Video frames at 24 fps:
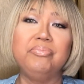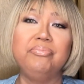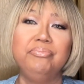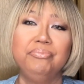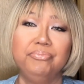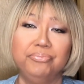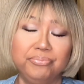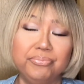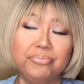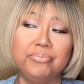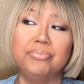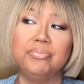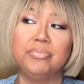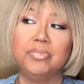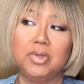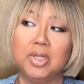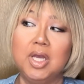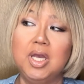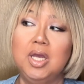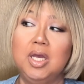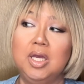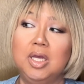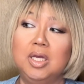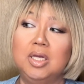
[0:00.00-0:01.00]
うん。
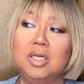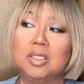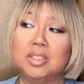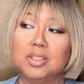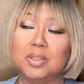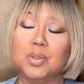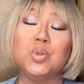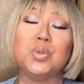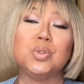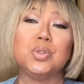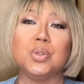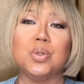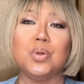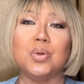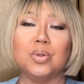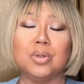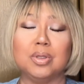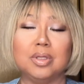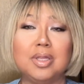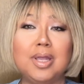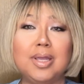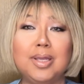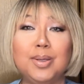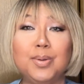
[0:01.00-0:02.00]
そうそ
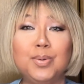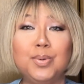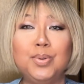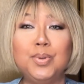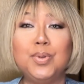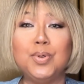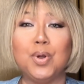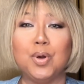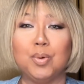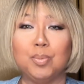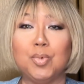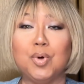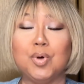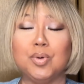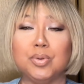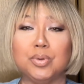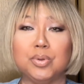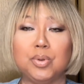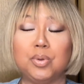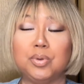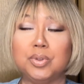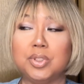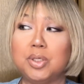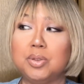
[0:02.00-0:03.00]
う。っていうふうに思
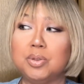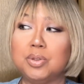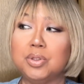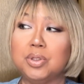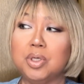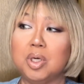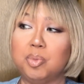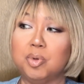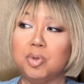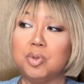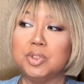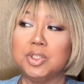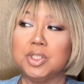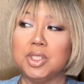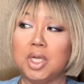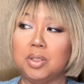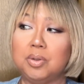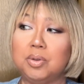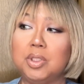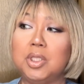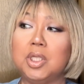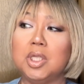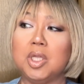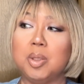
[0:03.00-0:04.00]
う。女の人が坊主で
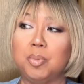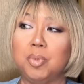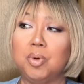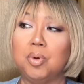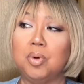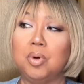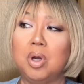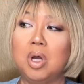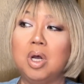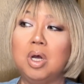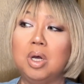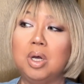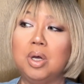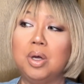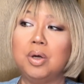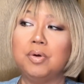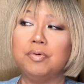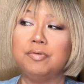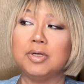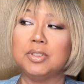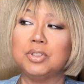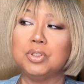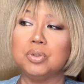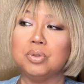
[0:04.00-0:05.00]
歩いてても、
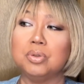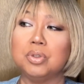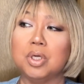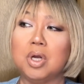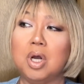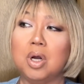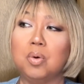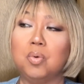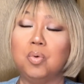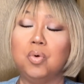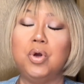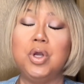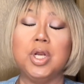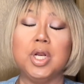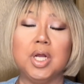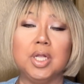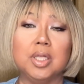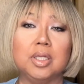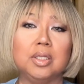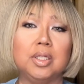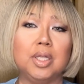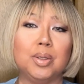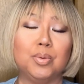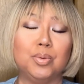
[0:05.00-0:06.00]
あー、ファッションでかっこいい
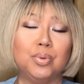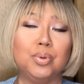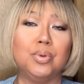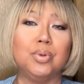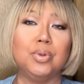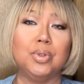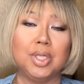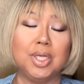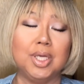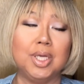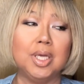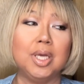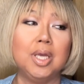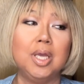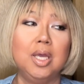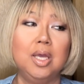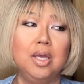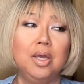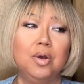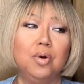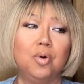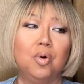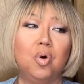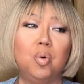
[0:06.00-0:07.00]
なっていうふうに
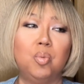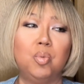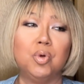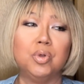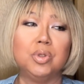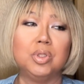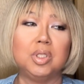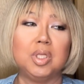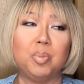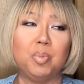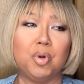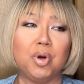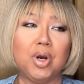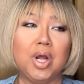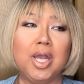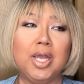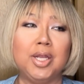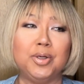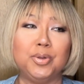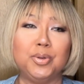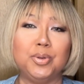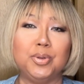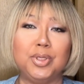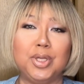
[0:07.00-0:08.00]
思ってもらえ
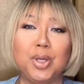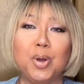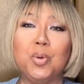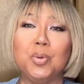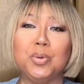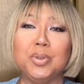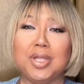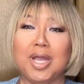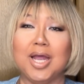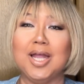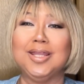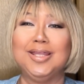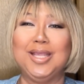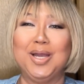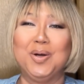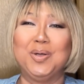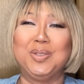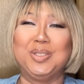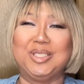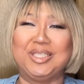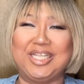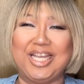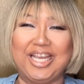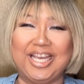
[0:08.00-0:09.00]
る日本であってほ
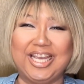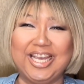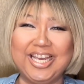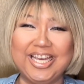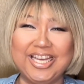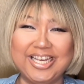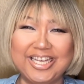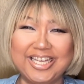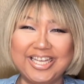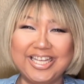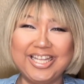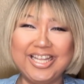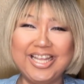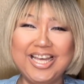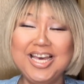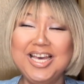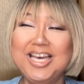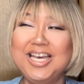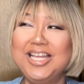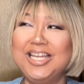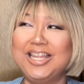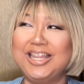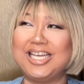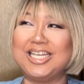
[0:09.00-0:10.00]
しいっ
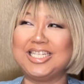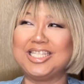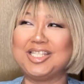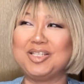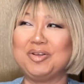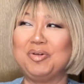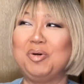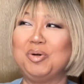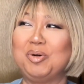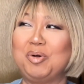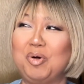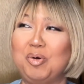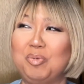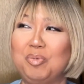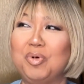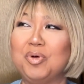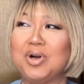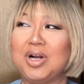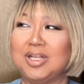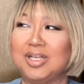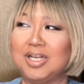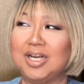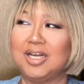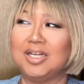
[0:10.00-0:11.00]
てすごく思う
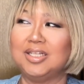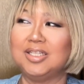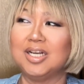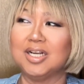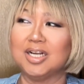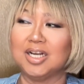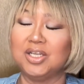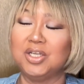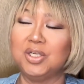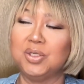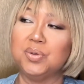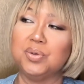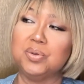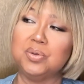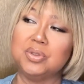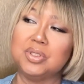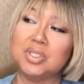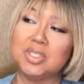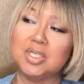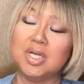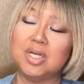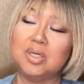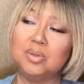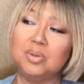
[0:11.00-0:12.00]
かな。なんか人と違
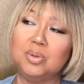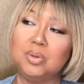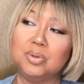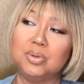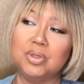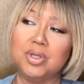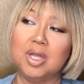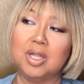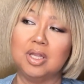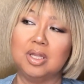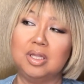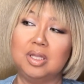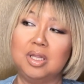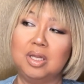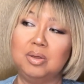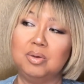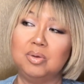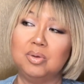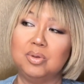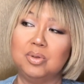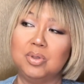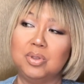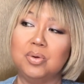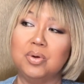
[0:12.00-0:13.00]
うことやって
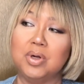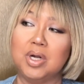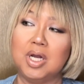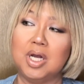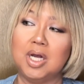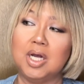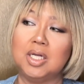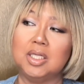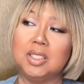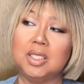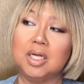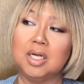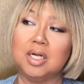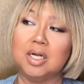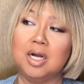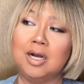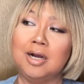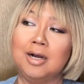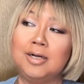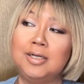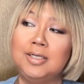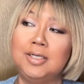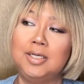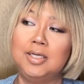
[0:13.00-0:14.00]
る人が、なん
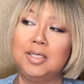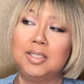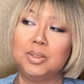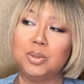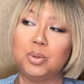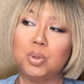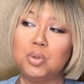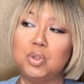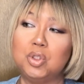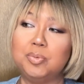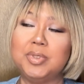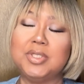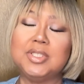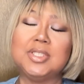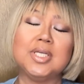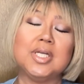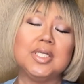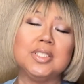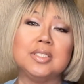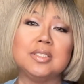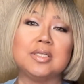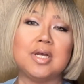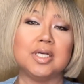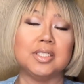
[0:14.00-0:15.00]
か、特別
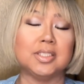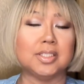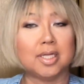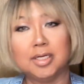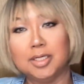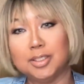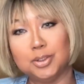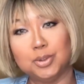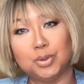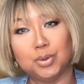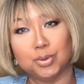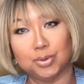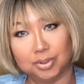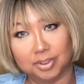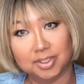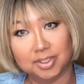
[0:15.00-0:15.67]
扱いされるのっ